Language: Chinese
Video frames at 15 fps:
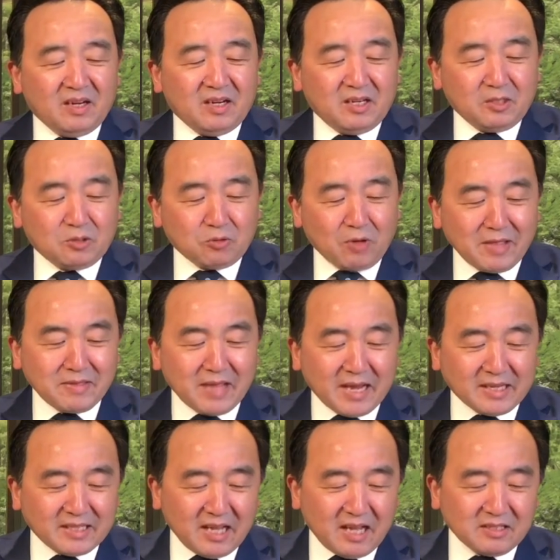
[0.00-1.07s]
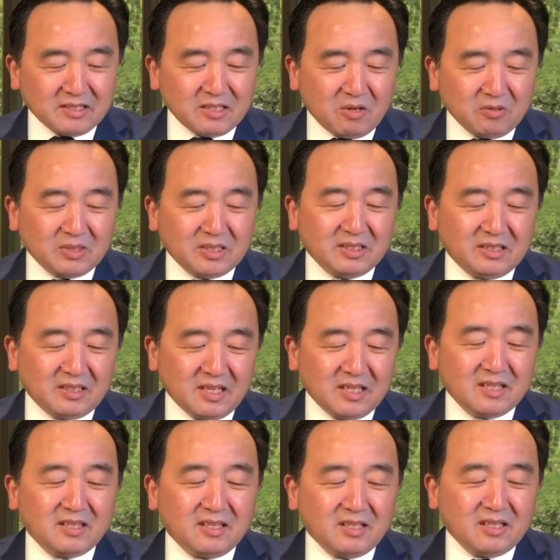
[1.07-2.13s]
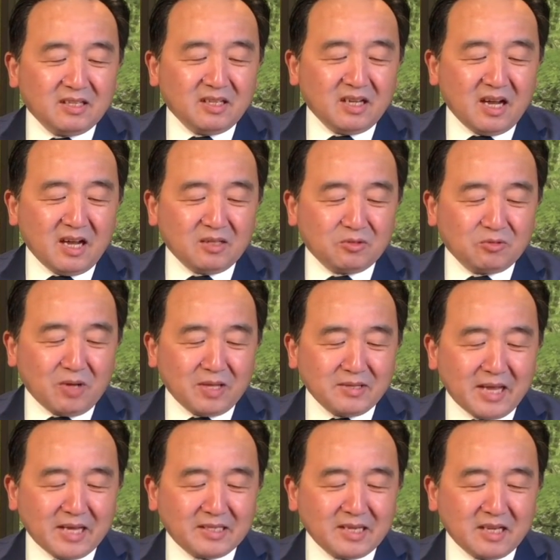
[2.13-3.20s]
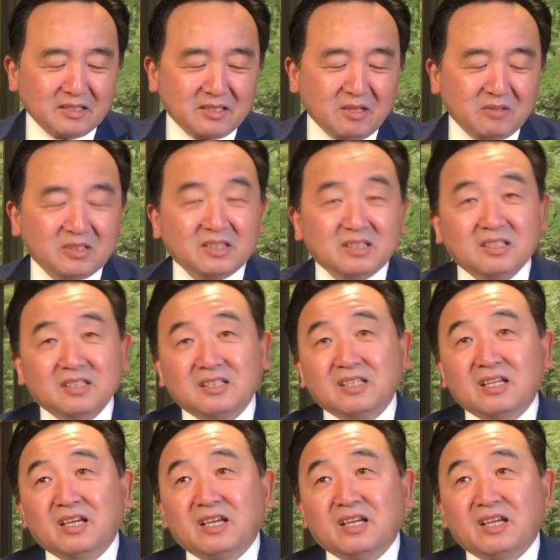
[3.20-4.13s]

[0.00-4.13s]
而转载这样消息的人啊，转载这样消息的人，